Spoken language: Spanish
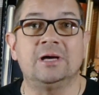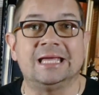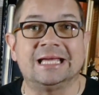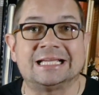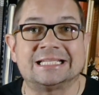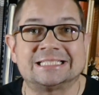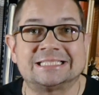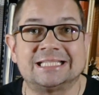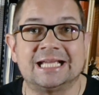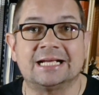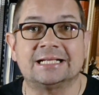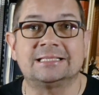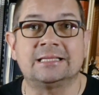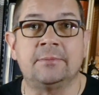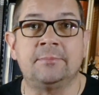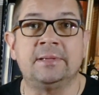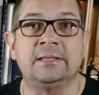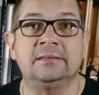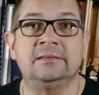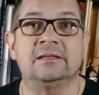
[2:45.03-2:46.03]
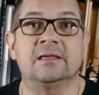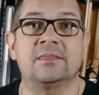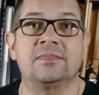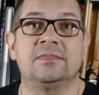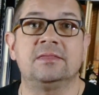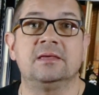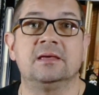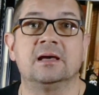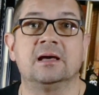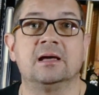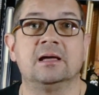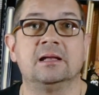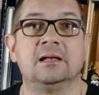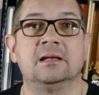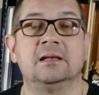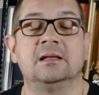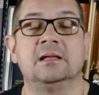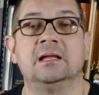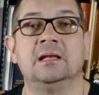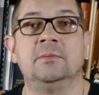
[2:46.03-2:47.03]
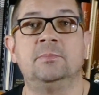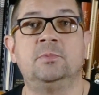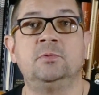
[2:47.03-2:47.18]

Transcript: exactamente hacia el,